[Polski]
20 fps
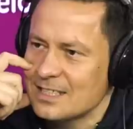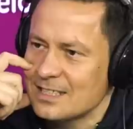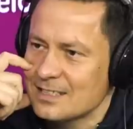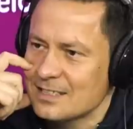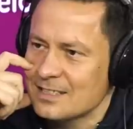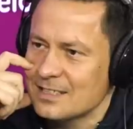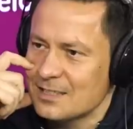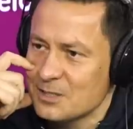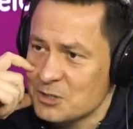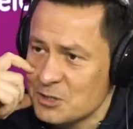
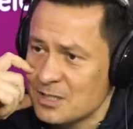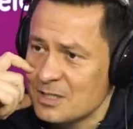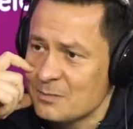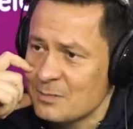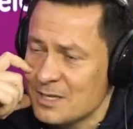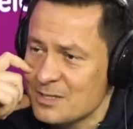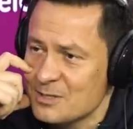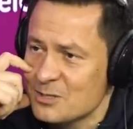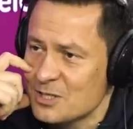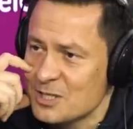tak. tak?
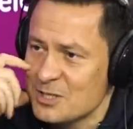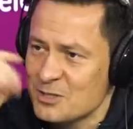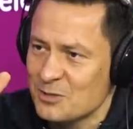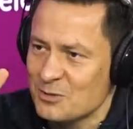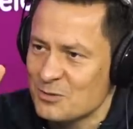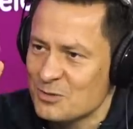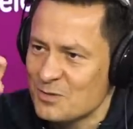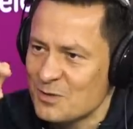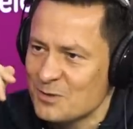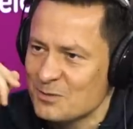7 razy 6
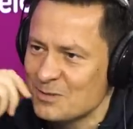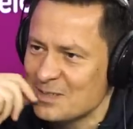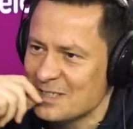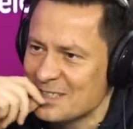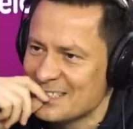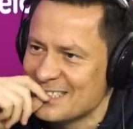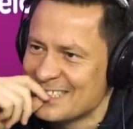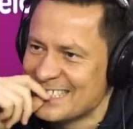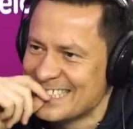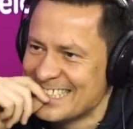to już w
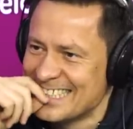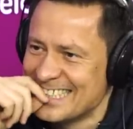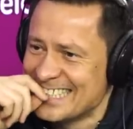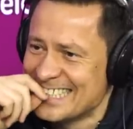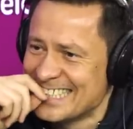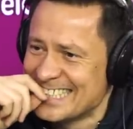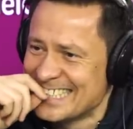ogóle. Uch.